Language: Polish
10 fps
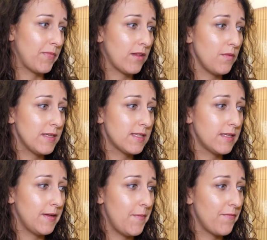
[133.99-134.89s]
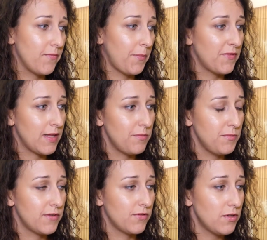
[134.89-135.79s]
Natomiast
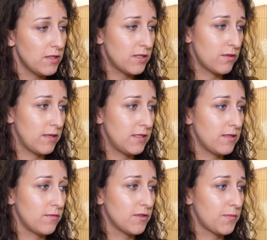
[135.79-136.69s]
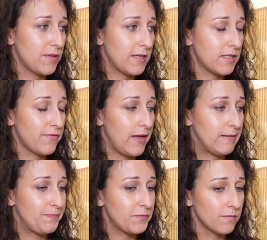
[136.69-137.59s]
powiedziałabym, że w gorszej sytuacji są
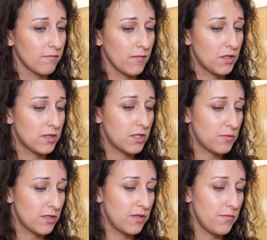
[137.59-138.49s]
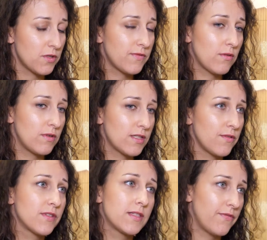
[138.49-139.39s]
gospodarstwa mm, czy też przedsiębiorstwa, które
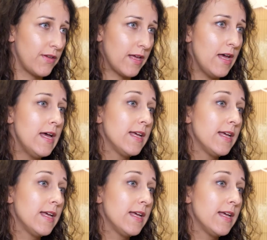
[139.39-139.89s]
są w strefie